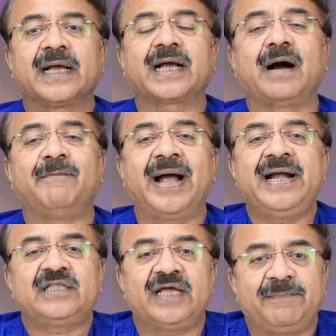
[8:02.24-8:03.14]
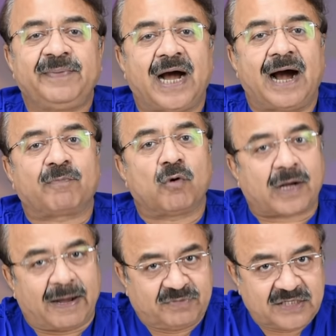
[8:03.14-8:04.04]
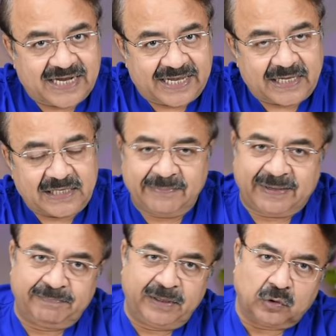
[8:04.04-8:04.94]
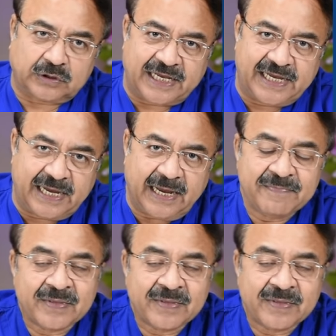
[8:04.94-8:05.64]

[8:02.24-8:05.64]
कि कंबाइंड थेरेपी आपको कब दी जाएगी ये बात बिल्कुल सही है